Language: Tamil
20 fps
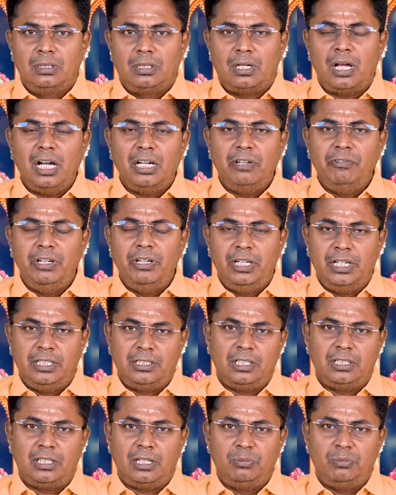ராகுவின்
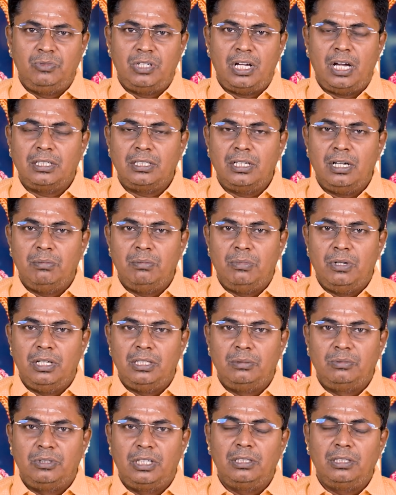நட்சத்திரம் நான்காம்
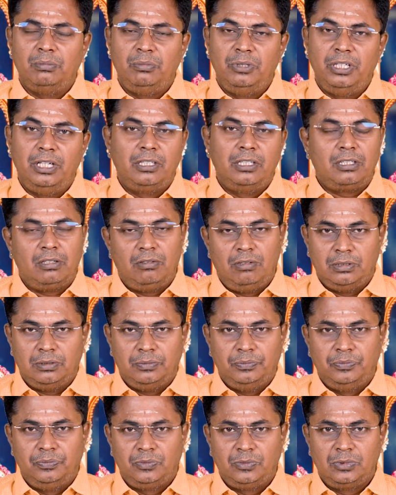பாதம்ங்கிறது மீனத்தில்
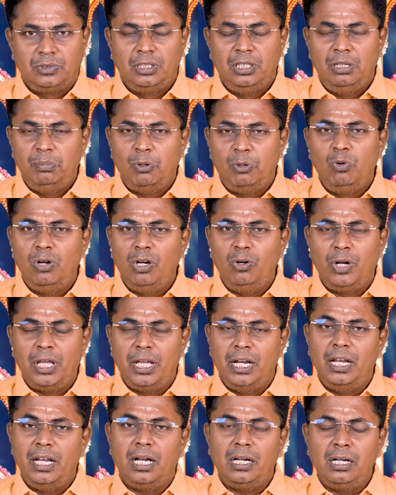விழும் இப்போ
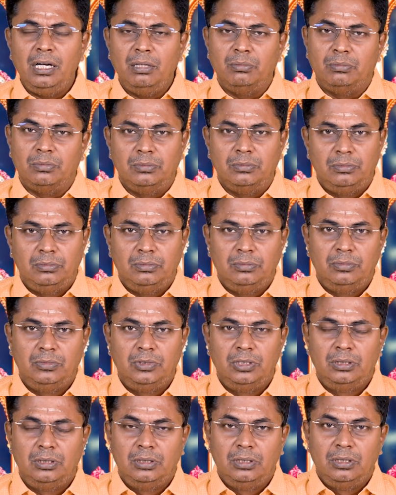உங்களுடைய லக்னம்
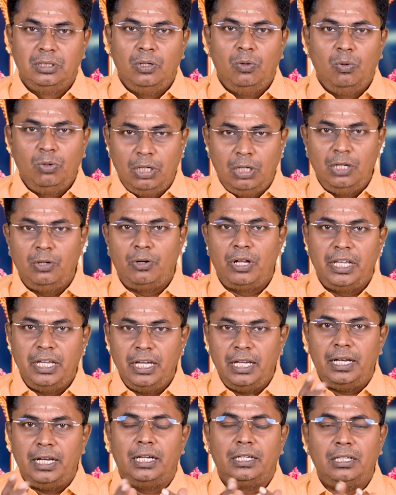உங்களுடைய
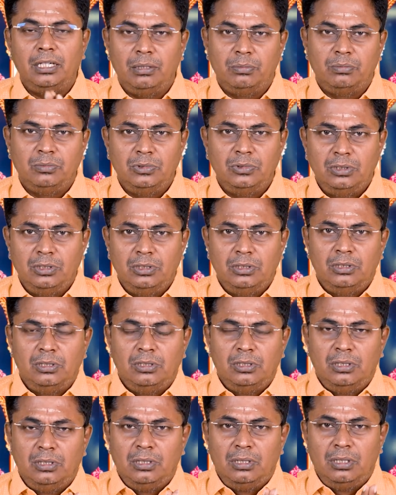லக்னம்
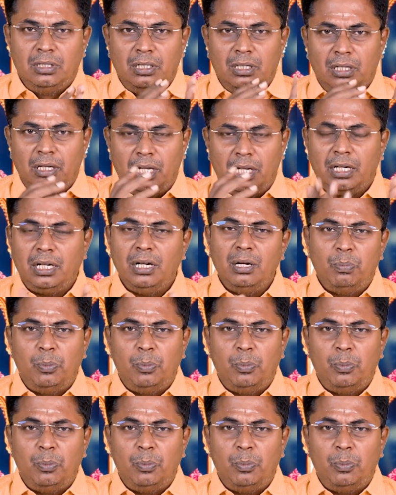லக்ன